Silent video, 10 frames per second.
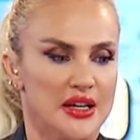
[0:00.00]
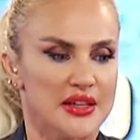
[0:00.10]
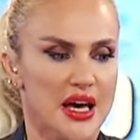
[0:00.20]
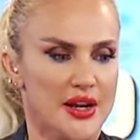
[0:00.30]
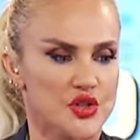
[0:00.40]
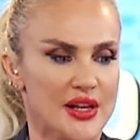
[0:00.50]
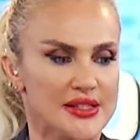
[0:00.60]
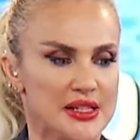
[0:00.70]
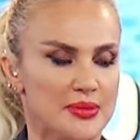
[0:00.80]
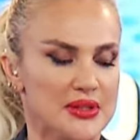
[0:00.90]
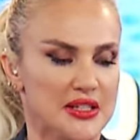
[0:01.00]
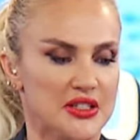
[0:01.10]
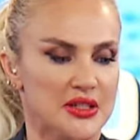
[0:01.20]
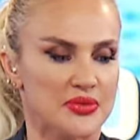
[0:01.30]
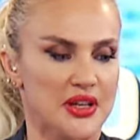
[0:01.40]
Diğer ajanslarımı
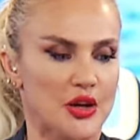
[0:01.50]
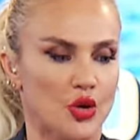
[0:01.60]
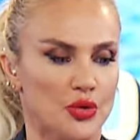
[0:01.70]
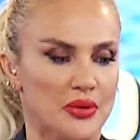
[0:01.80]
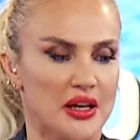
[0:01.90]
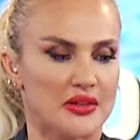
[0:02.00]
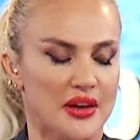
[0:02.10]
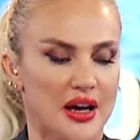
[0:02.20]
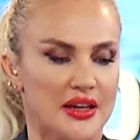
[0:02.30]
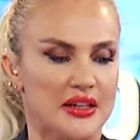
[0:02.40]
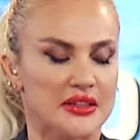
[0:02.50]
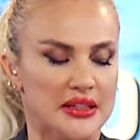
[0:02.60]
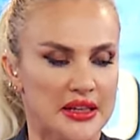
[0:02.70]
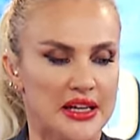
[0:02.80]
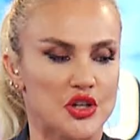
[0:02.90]
taradığımda ekonomiye dair
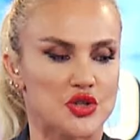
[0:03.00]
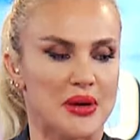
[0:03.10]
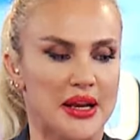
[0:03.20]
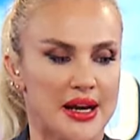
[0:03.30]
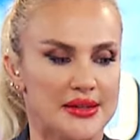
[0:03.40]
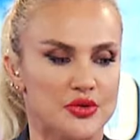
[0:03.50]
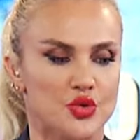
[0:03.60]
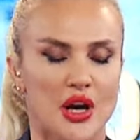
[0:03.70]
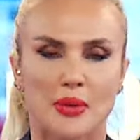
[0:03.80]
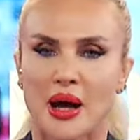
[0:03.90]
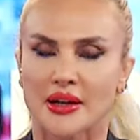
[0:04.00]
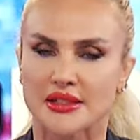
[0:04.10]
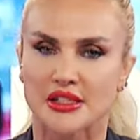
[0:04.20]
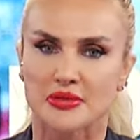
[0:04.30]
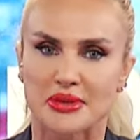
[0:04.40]
yine gelişmelerde Dünya
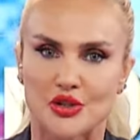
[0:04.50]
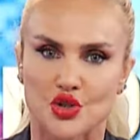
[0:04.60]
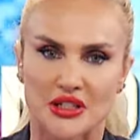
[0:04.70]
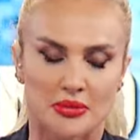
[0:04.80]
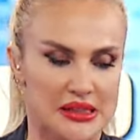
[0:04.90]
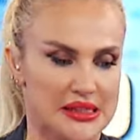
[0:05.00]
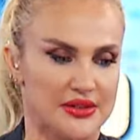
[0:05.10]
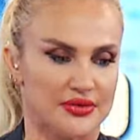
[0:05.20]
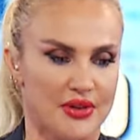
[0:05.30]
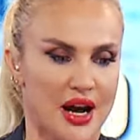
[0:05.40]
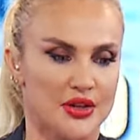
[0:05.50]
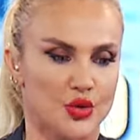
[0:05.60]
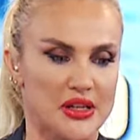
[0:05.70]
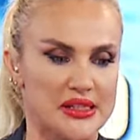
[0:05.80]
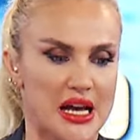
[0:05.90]
Bankası'nın bir açıklaması var.
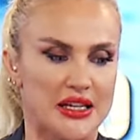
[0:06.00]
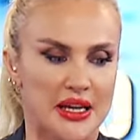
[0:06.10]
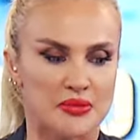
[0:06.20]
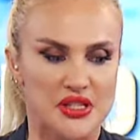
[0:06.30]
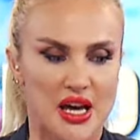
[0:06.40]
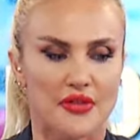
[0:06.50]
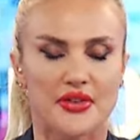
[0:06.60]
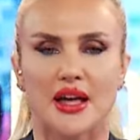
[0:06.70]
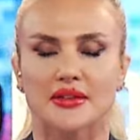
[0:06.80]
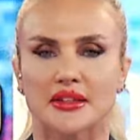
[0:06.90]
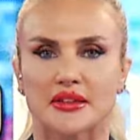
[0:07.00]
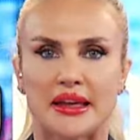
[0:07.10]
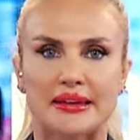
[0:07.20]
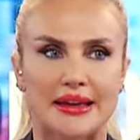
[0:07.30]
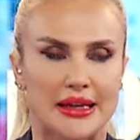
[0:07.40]
Küresel emtia fiyatları
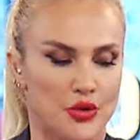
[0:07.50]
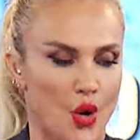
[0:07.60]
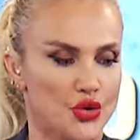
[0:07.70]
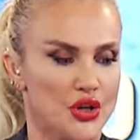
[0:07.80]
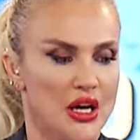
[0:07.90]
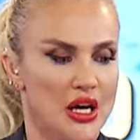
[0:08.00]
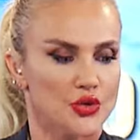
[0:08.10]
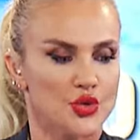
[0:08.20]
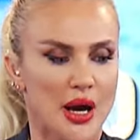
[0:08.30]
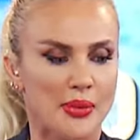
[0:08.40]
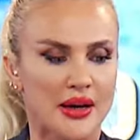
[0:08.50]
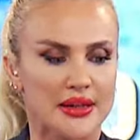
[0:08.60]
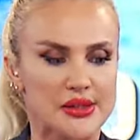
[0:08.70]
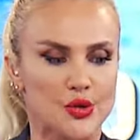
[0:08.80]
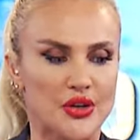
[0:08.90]
dengeleniyor. Dünya
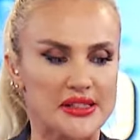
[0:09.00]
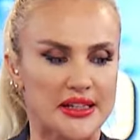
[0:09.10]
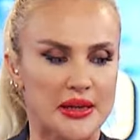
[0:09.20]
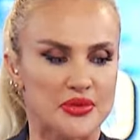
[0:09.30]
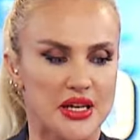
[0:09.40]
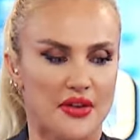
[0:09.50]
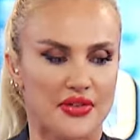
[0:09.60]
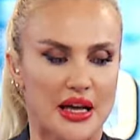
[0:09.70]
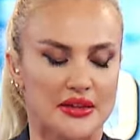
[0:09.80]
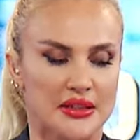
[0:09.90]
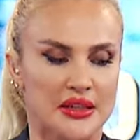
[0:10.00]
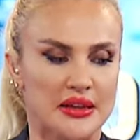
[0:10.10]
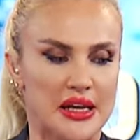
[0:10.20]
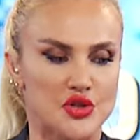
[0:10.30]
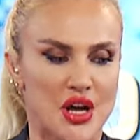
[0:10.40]
Bankası küresel emtia
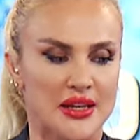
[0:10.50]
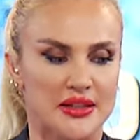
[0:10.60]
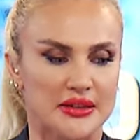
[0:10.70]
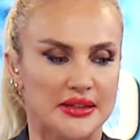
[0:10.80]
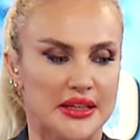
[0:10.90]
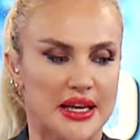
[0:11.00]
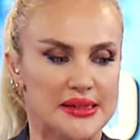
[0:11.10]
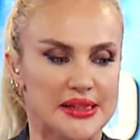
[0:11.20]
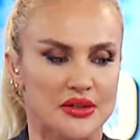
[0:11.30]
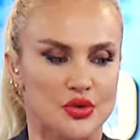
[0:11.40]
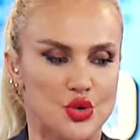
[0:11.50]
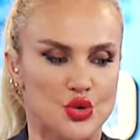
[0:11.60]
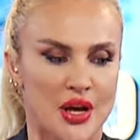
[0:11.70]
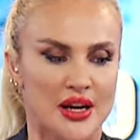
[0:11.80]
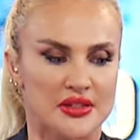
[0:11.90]
fiyatlarının geçen yılki keskin
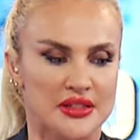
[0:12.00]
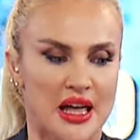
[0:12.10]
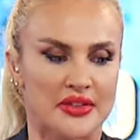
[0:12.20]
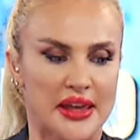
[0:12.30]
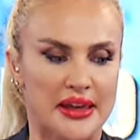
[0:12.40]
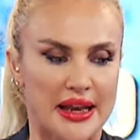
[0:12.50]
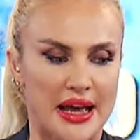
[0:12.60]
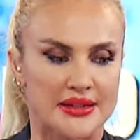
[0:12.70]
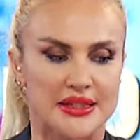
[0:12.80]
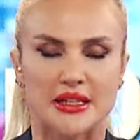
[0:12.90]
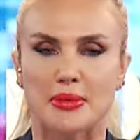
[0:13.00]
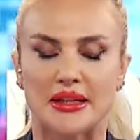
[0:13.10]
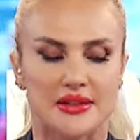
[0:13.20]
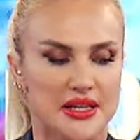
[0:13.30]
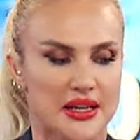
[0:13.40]
düşüşün ardından dengelendiğini
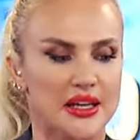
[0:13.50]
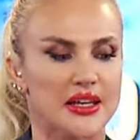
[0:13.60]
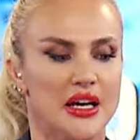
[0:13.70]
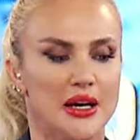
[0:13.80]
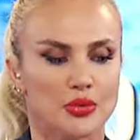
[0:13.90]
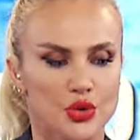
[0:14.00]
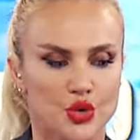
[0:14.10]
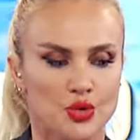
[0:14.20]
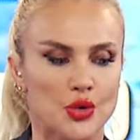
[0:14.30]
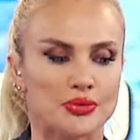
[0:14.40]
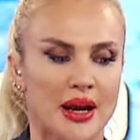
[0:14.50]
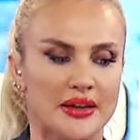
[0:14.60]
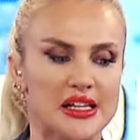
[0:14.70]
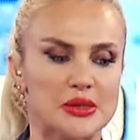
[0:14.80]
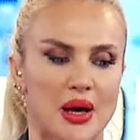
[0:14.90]
belirterek bu durumun
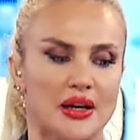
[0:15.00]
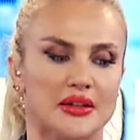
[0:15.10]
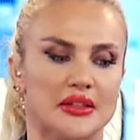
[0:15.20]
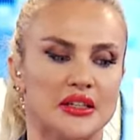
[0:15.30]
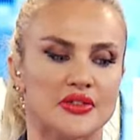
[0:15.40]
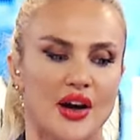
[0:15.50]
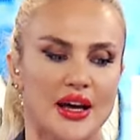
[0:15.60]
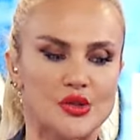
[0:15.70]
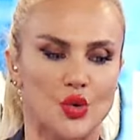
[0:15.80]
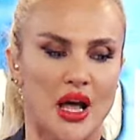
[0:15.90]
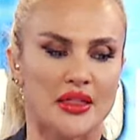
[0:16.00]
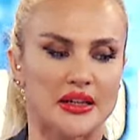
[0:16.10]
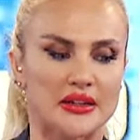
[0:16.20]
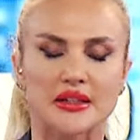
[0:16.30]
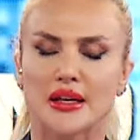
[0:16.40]
merkez bankalarının faiz
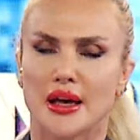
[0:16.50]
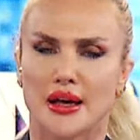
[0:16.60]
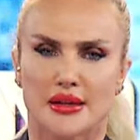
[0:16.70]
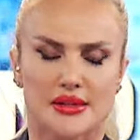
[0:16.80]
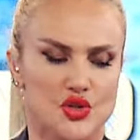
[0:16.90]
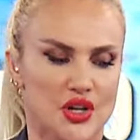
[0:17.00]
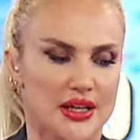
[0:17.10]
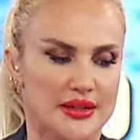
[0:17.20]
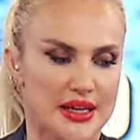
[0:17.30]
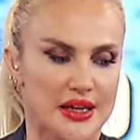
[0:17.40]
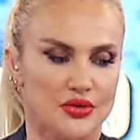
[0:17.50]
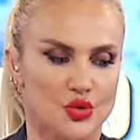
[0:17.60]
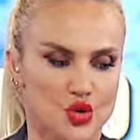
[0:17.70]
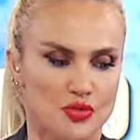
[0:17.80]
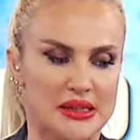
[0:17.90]
oranlarını hızlı şekilde
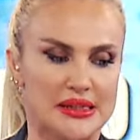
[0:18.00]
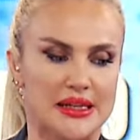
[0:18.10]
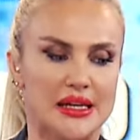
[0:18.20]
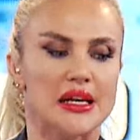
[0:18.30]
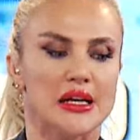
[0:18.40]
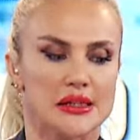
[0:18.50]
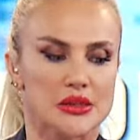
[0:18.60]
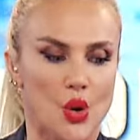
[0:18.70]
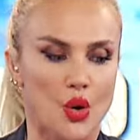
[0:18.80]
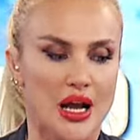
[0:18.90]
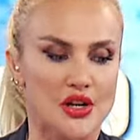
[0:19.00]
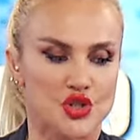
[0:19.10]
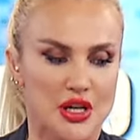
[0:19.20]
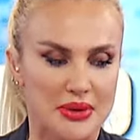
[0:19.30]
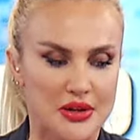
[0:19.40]
düşürmesini
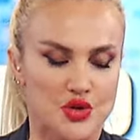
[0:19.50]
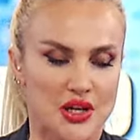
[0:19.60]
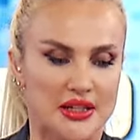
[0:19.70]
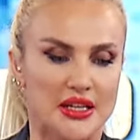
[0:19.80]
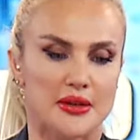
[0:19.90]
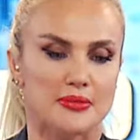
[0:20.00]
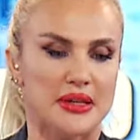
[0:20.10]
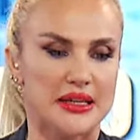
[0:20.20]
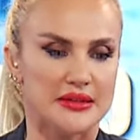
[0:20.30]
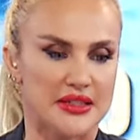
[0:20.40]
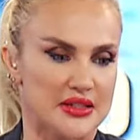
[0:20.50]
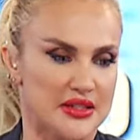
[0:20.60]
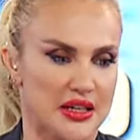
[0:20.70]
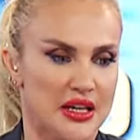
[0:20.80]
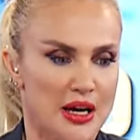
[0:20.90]
zorlaştırabileceğini
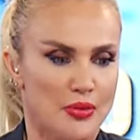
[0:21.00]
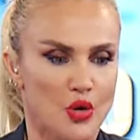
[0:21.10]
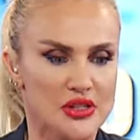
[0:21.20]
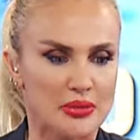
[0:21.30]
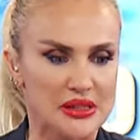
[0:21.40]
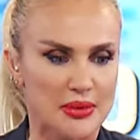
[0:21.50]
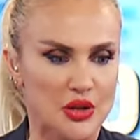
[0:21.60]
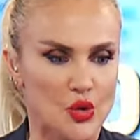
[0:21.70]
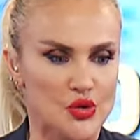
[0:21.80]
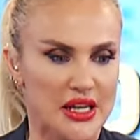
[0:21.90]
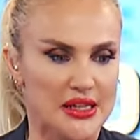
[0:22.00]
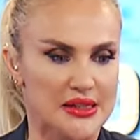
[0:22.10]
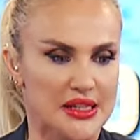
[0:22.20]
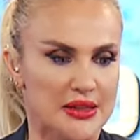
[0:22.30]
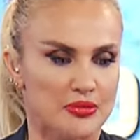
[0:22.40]
bildirdi. Borsamıza bir göz
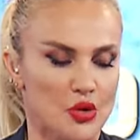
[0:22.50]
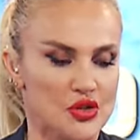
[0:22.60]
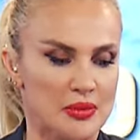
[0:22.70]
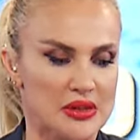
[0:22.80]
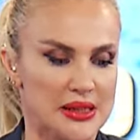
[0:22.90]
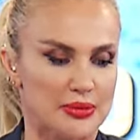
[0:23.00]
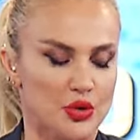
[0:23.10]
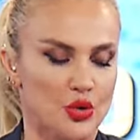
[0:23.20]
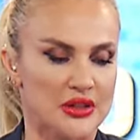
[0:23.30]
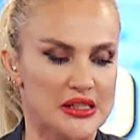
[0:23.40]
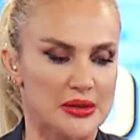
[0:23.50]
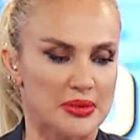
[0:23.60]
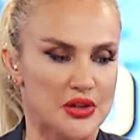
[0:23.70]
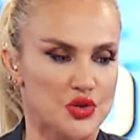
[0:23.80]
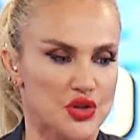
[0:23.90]
gezdirelim. Borsamızda bugün nasıl
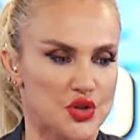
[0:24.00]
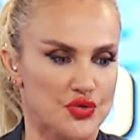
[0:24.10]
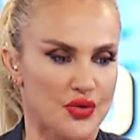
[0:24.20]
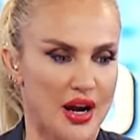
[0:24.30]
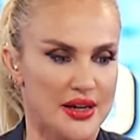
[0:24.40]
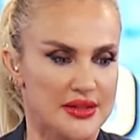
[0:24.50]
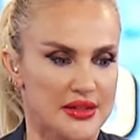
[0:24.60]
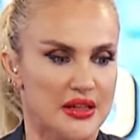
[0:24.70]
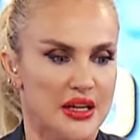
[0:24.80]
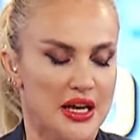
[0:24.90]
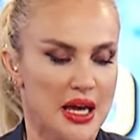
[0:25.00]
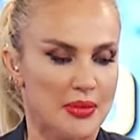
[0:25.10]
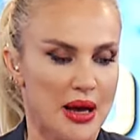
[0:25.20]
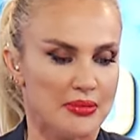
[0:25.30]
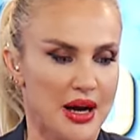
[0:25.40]
bir açılış vardı?
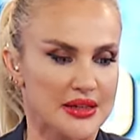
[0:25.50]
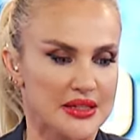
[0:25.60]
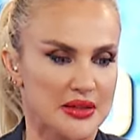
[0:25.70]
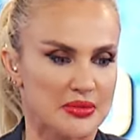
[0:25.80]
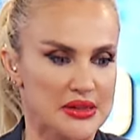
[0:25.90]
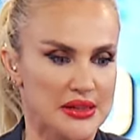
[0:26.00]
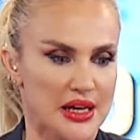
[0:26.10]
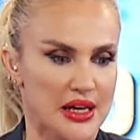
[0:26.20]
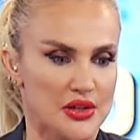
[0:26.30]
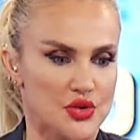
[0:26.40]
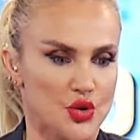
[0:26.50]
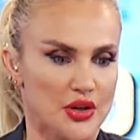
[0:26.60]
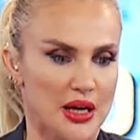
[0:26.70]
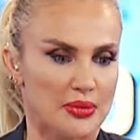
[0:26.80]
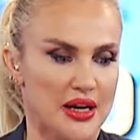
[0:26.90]
Hemen baktığımızda
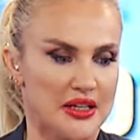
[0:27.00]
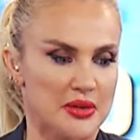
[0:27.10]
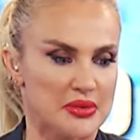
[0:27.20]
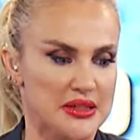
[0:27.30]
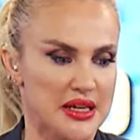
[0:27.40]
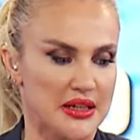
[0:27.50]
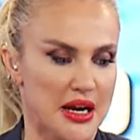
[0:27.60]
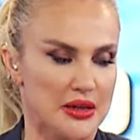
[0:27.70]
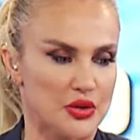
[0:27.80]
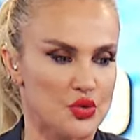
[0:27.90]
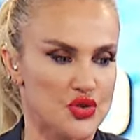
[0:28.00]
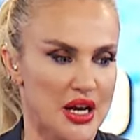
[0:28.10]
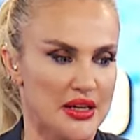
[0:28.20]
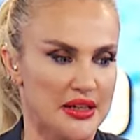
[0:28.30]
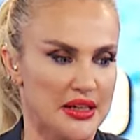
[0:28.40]
şöyle haberlerimizi tekrar
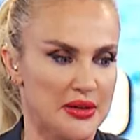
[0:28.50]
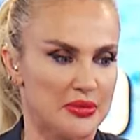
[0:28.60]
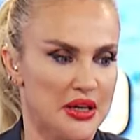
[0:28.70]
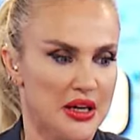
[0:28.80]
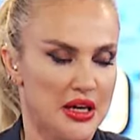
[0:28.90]
güncelleyelim.